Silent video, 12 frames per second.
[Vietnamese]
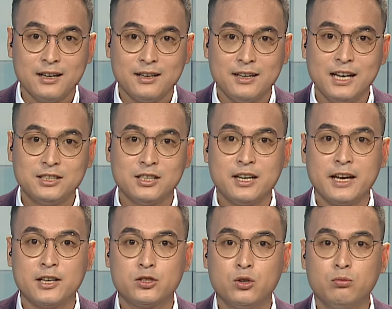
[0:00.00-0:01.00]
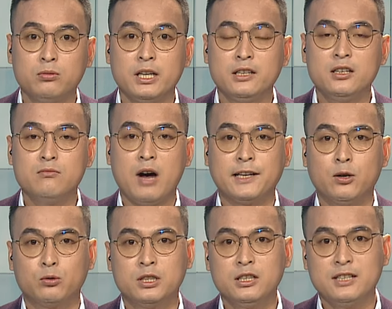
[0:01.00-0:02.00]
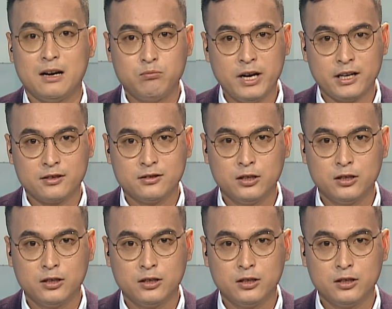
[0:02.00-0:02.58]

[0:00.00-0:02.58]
Đây là sự kiện xúc tiến thương mại đầu tư đặc biệt